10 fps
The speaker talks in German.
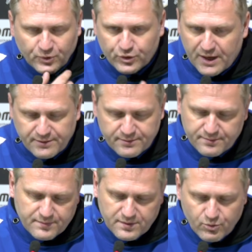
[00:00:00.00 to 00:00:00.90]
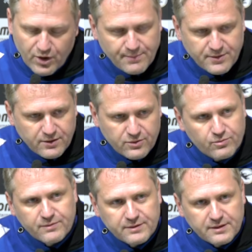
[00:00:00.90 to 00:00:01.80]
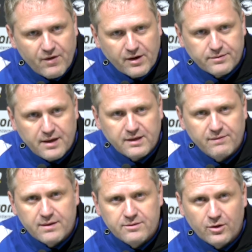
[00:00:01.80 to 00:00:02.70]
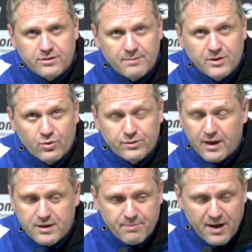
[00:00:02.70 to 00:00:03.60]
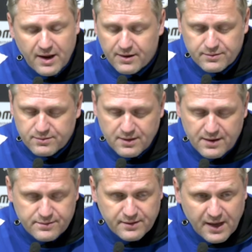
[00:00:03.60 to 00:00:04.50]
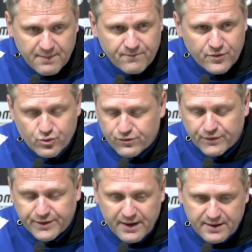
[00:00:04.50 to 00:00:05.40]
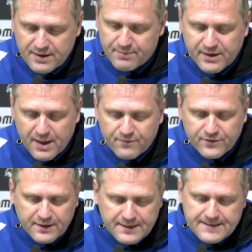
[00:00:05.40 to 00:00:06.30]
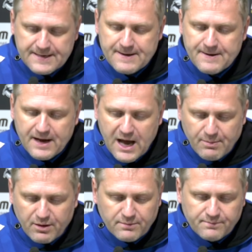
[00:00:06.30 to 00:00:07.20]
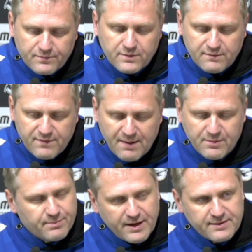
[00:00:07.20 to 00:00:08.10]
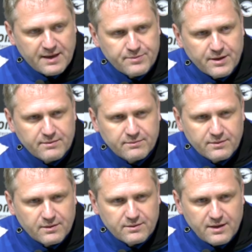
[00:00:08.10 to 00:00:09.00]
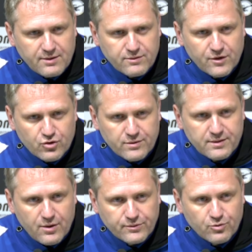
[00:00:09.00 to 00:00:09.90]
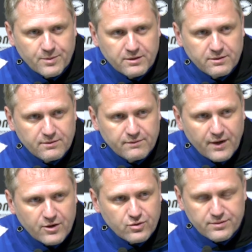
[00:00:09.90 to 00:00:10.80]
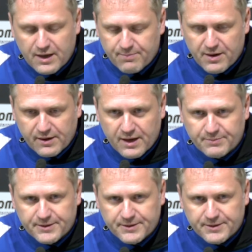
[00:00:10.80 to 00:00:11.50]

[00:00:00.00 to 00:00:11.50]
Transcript: Und dann, zweite Halbzeit ist eine Frage Zeit gewesen. Trotzdem haben die Jungs gegen den Ball alles, alles gegeben, versucht zu verteidigen, haben gekämpft. Aber wir haben in beiden Halbzeiten nie allzu viele Chancen rausgespielt, Freistöße, Eckbälle gehabt.